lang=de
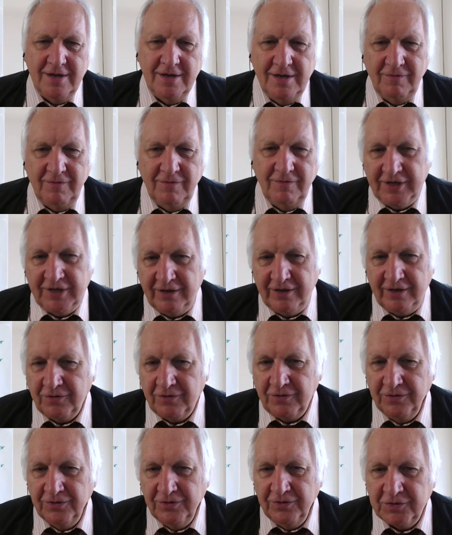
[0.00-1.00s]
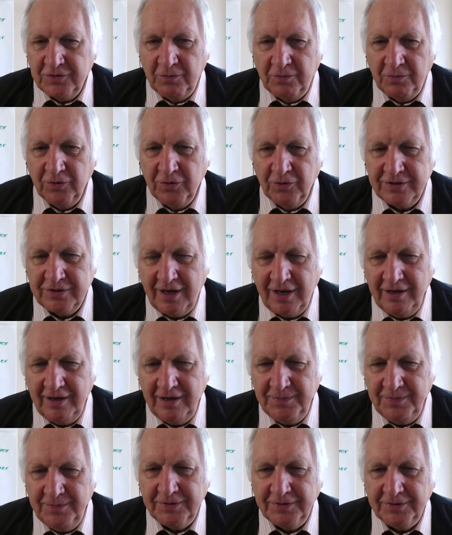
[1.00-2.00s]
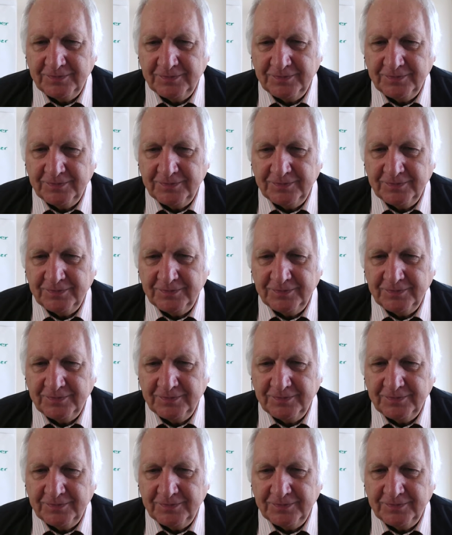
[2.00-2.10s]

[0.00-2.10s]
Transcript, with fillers: Wir steigen dann runter zur Moosalb